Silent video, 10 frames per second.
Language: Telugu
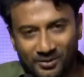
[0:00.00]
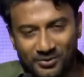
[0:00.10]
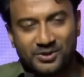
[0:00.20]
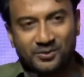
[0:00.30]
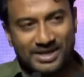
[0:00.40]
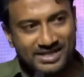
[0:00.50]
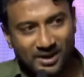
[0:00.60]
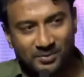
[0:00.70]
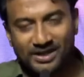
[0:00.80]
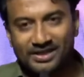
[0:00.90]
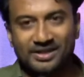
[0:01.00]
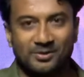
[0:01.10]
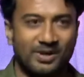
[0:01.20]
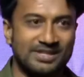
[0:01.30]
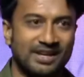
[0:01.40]
మా వైజాగ్ మాది
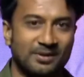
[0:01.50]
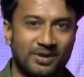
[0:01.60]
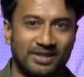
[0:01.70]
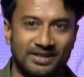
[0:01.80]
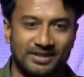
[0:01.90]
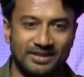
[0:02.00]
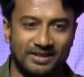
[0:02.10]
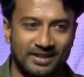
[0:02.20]
వైజాగ్ మాది